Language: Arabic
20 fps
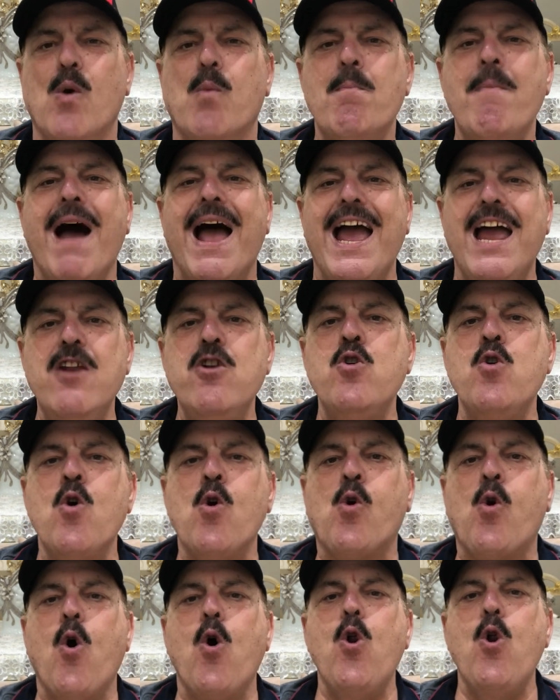مع انه
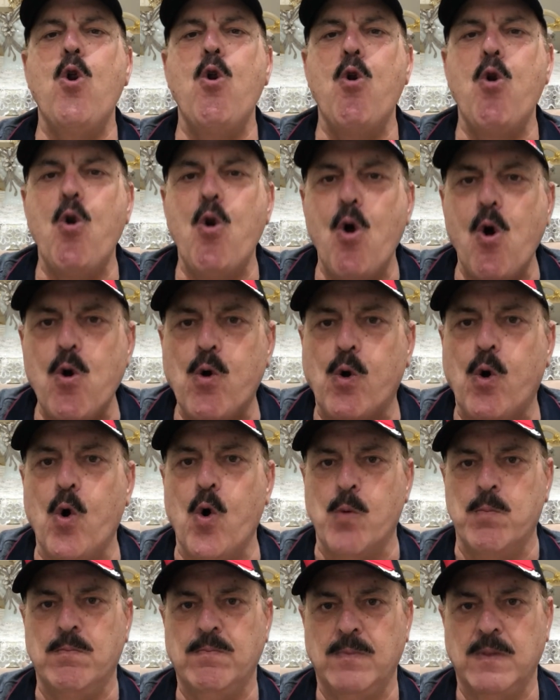
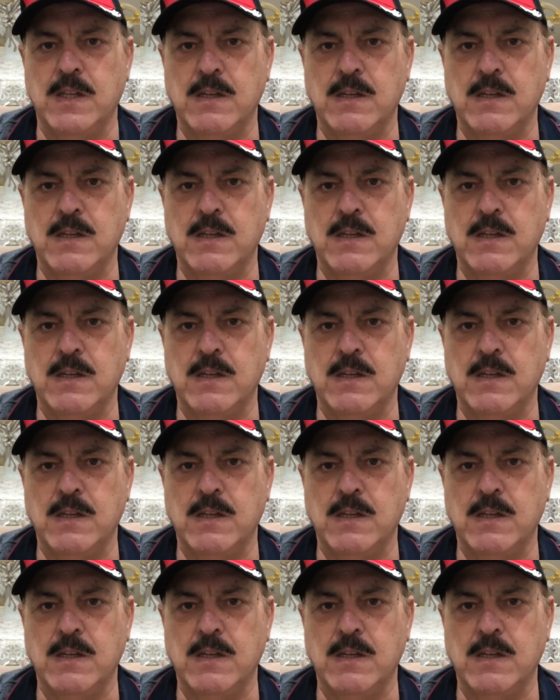كلكم